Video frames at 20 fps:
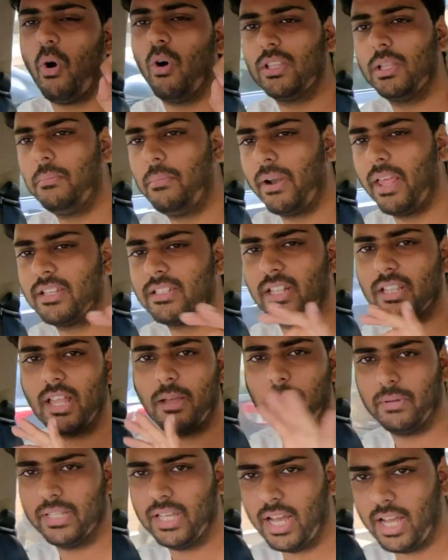बहुत ही बढ़िया चलता
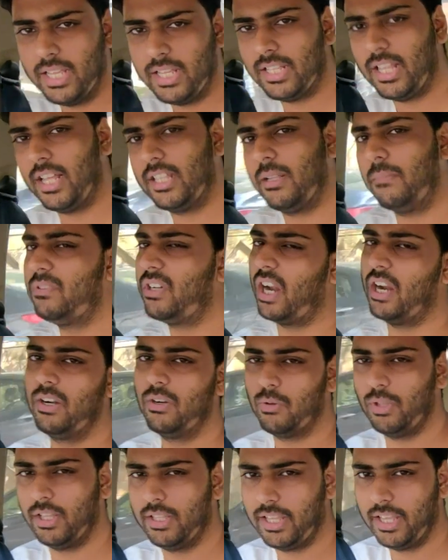है मजा आ जाता है एकदम
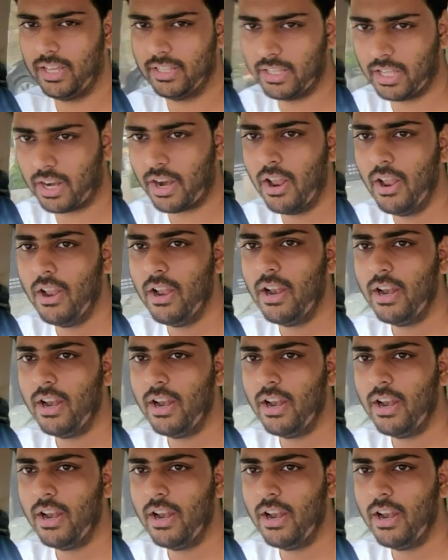ठंड हो जाती है अंदर